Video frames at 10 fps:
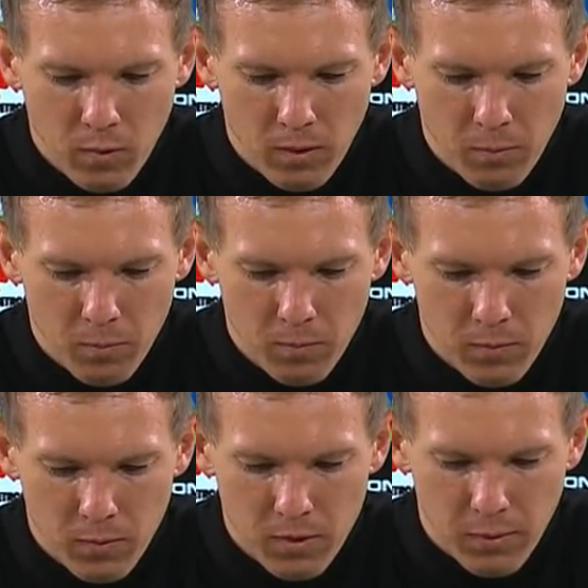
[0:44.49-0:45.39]

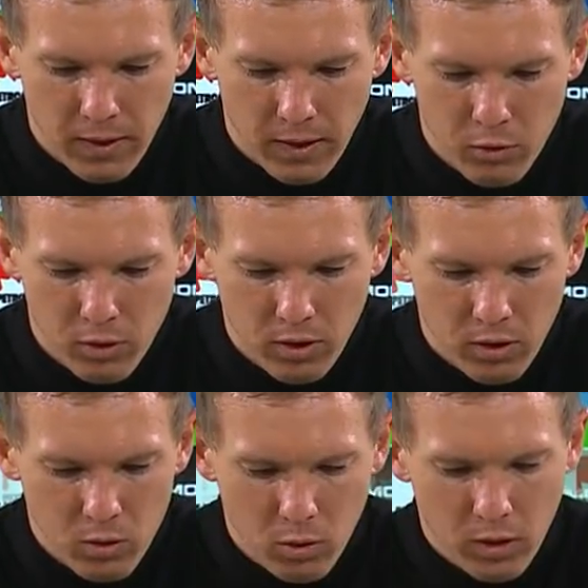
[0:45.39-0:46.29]
Ähm, zwei, drei wurden dann
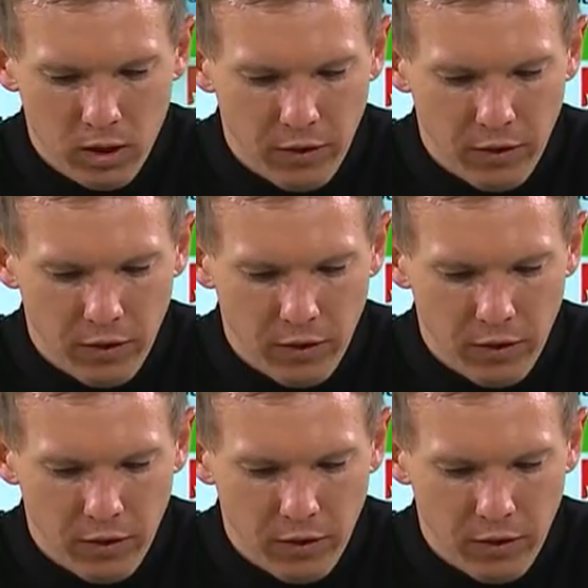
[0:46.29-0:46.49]
noch ordentlich